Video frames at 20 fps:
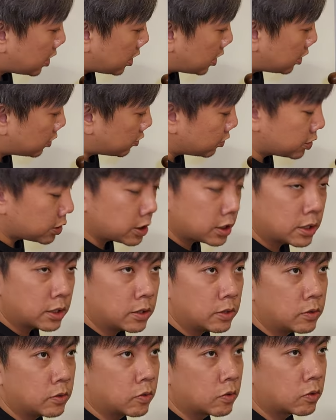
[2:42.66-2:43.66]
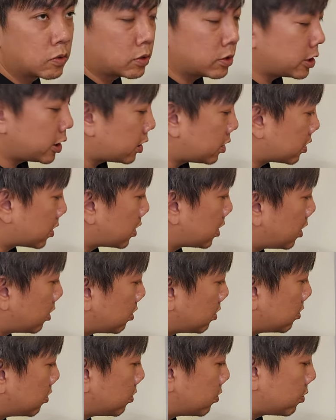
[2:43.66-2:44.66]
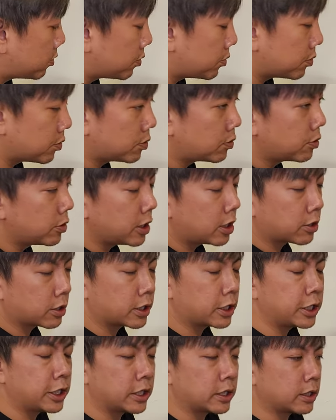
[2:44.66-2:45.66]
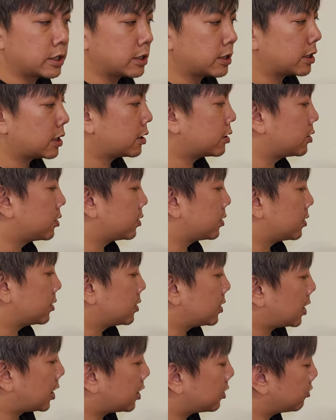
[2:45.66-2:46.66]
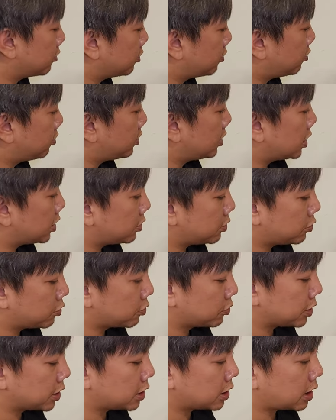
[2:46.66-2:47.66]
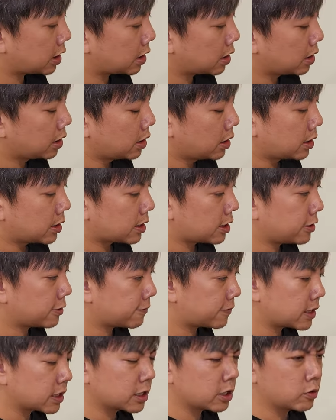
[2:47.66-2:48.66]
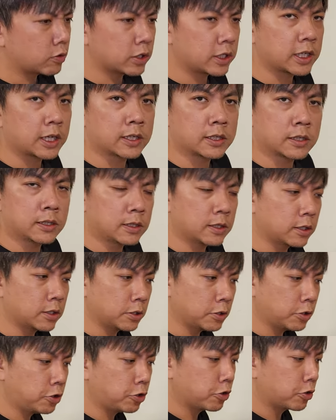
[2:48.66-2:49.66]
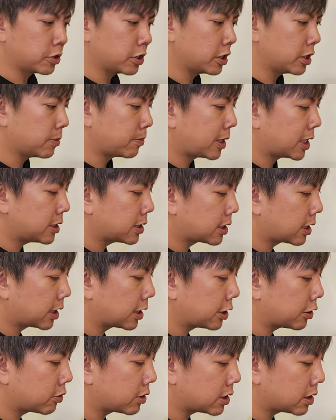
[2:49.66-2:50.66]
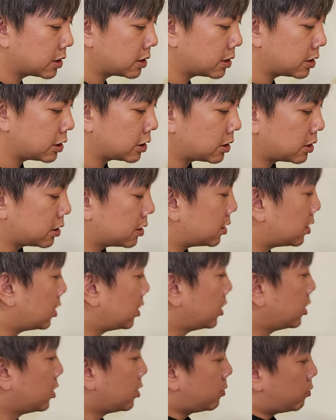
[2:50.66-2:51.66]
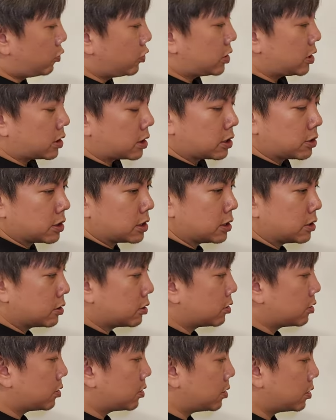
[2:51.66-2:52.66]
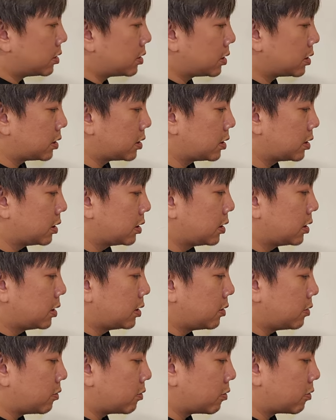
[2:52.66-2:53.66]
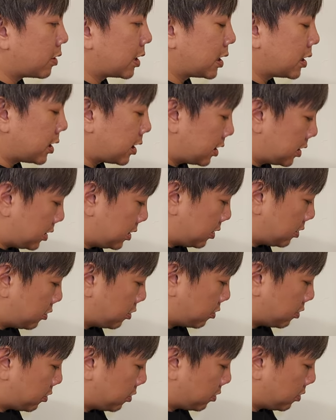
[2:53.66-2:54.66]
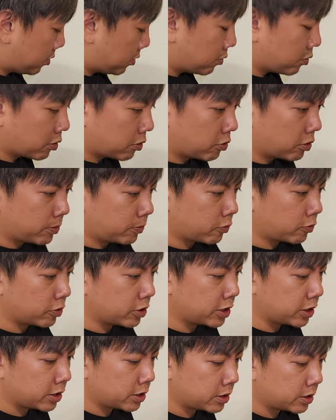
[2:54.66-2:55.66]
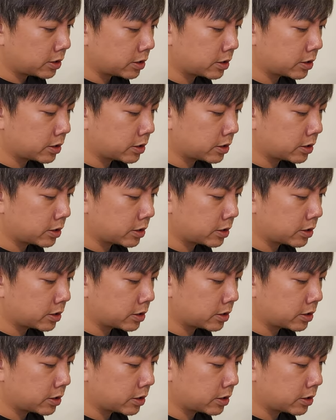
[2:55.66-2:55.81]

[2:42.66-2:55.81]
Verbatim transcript: 他最近货要到，货要定了，然后拿回去研究一下。他也放在我家真的很久了，蛮长一段时间了。不知道到时候我还他之后，我会不会